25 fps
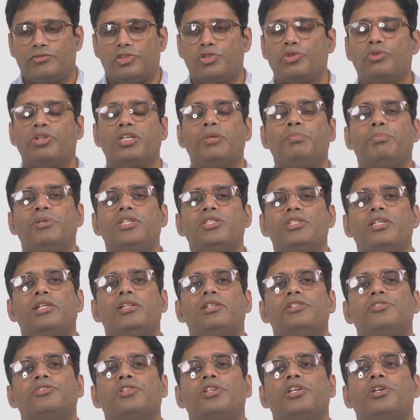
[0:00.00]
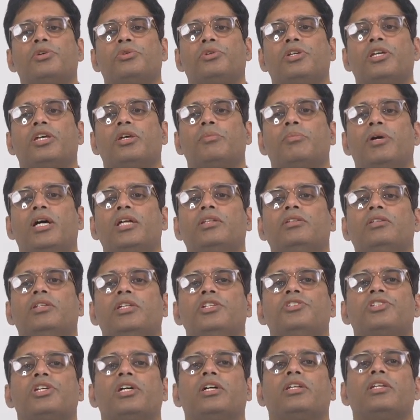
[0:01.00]
जो कि पीसीएल इंजरी होने के बाद
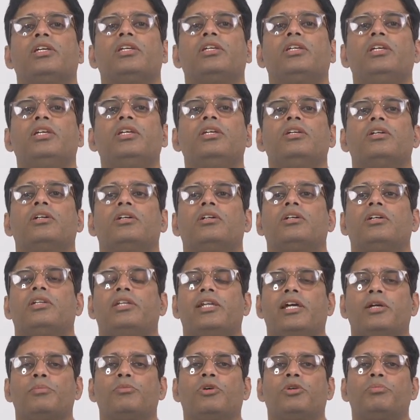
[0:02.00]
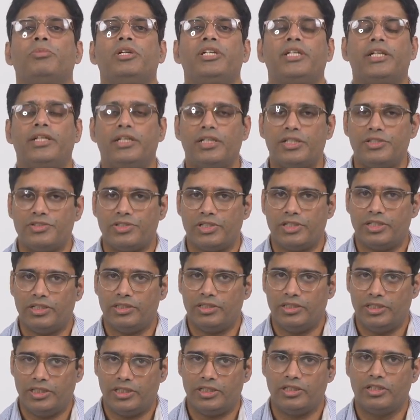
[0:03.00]
नीचे आने की लेग बोन में टेंडेंसी
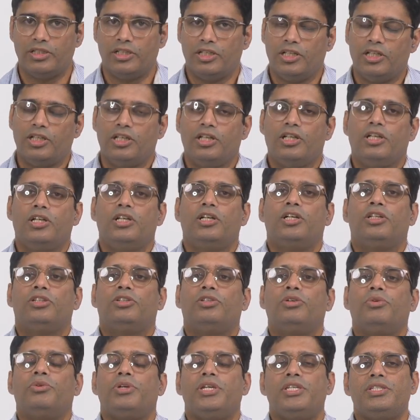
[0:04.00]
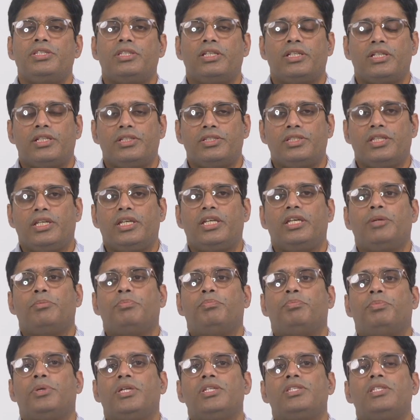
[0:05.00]
रहती है तो इस तरह से
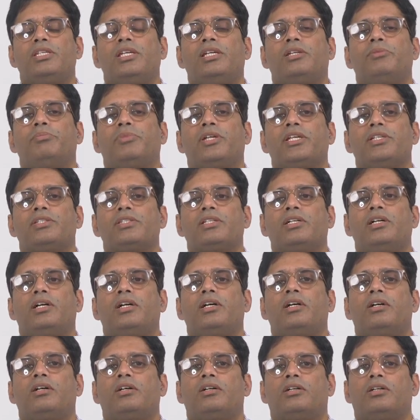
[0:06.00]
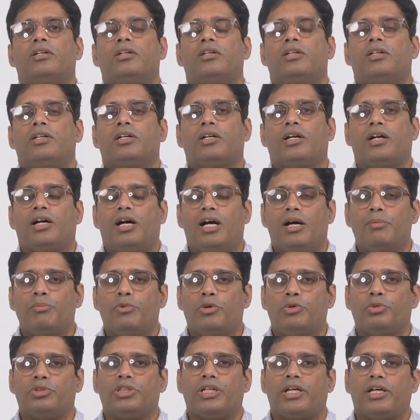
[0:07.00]
पीसीएल ब्रेस का आ, काम
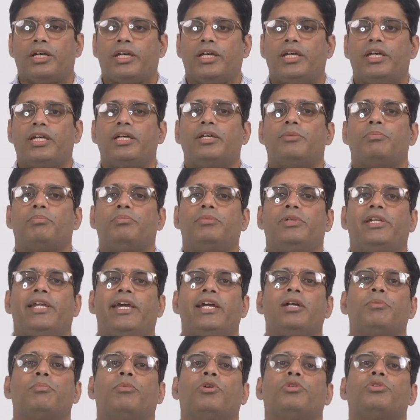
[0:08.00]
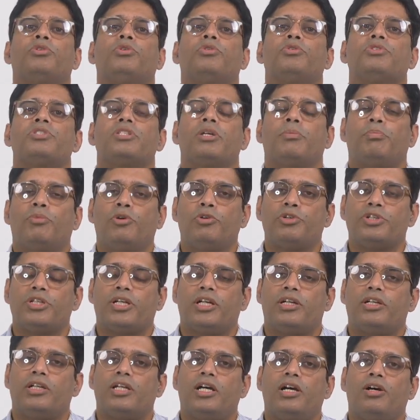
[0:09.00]
होता है लेग बोन को सपोर्ट
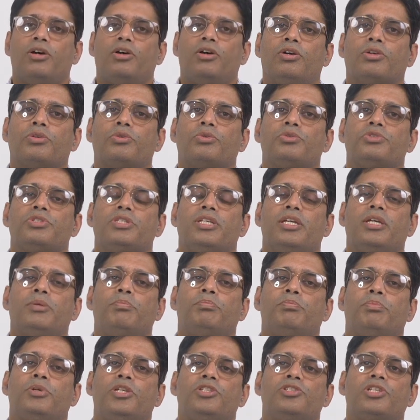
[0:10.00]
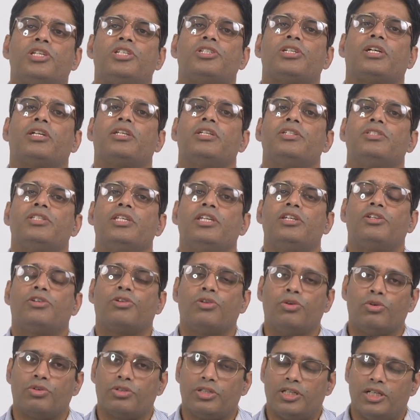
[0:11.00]
करना और उसे पीछे जाने से
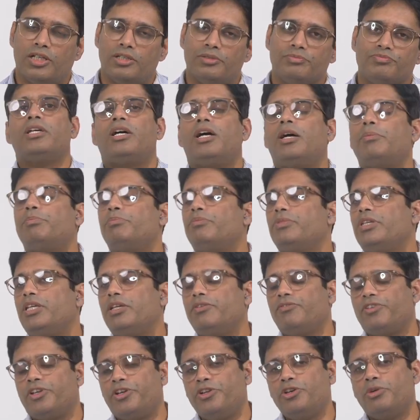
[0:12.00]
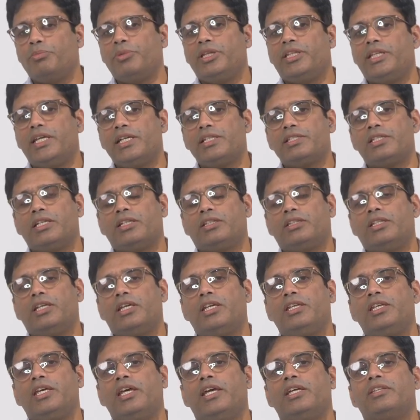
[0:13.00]
रोकना आप ये वीडियो में देख
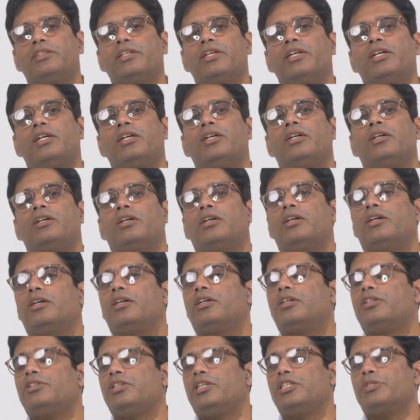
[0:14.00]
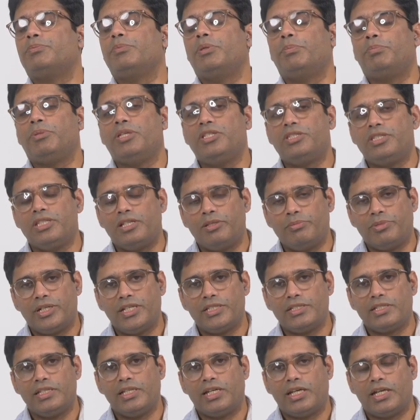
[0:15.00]
सकते हैं ये एक तरह का आ, इसमें पीसीएल
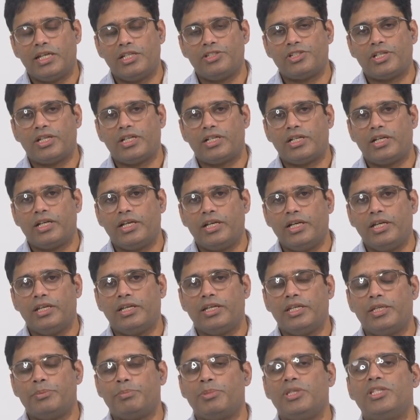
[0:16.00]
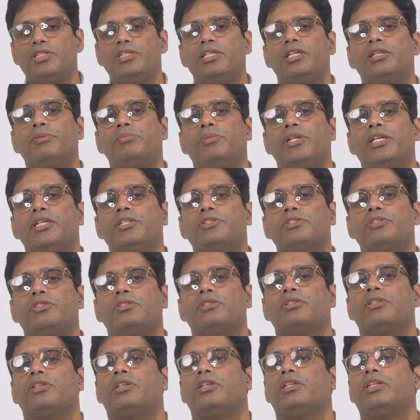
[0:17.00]
ब्रेस दिखाया जा रहा है पीसीएल
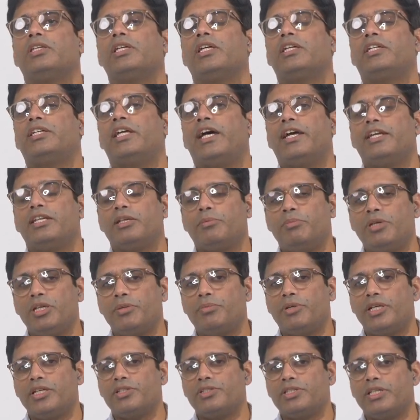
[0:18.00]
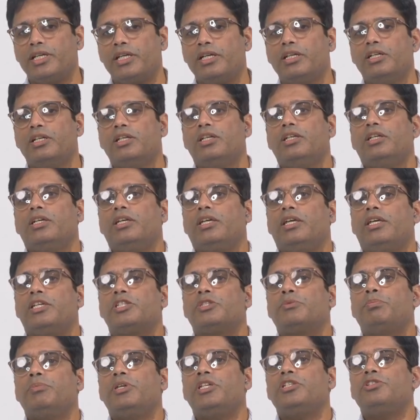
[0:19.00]
ब्रेस एक डायनामिक ब्रेस है
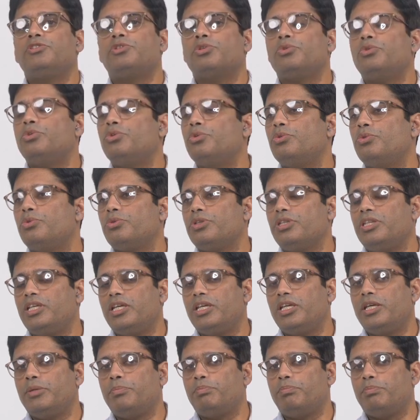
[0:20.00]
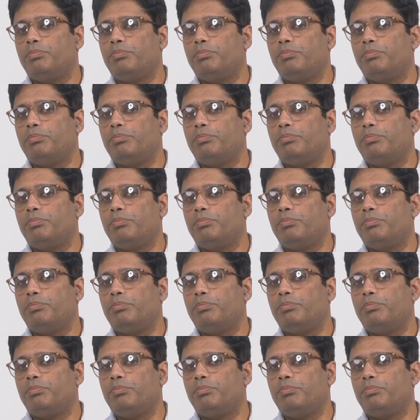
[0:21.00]
इसमें जो ये